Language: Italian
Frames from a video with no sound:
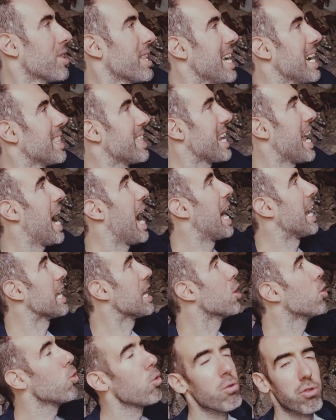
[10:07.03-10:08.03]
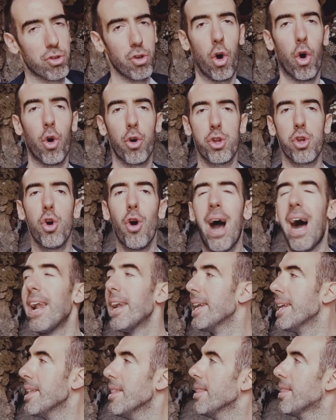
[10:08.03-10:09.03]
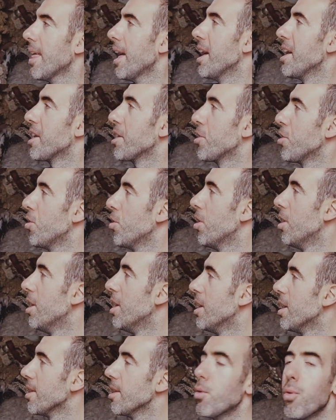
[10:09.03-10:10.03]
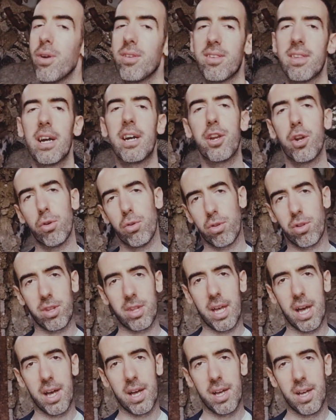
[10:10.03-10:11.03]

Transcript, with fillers: teatrale illusorio all'interno di questa grotta.